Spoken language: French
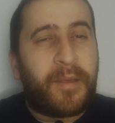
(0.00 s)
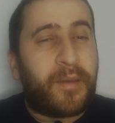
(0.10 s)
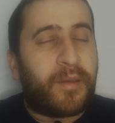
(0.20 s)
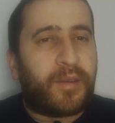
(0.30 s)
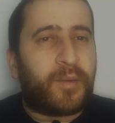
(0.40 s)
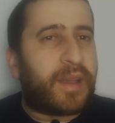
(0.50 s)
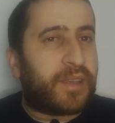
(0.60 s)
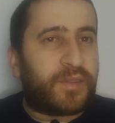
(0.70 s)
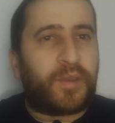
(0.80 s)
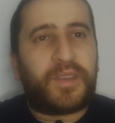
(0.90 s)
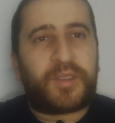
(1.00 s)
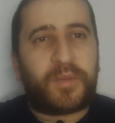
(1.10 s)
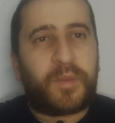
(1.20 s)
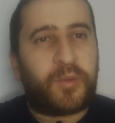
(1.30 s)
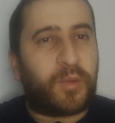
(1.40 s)
Euh, ouais, je vais revenir sur
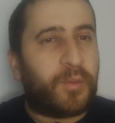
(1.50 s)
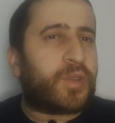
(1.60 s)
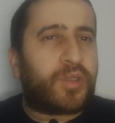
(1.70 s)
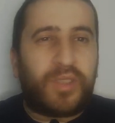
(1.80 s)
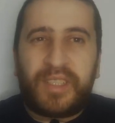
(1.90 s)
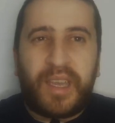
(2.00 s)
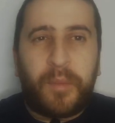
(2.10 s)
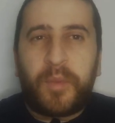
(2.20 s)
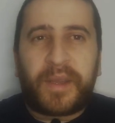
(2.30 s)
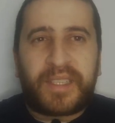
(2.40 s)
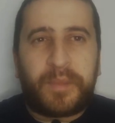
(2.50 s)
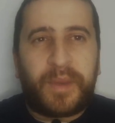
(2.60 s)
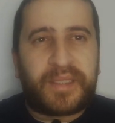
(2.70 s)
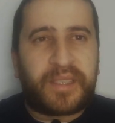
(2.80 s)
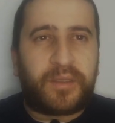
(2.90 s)
mes moutons. Je pense que j'ai un peu
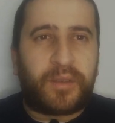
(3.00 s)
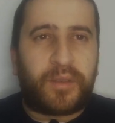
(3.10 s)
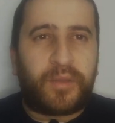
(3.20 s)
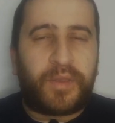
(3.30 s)
participé à cette euh,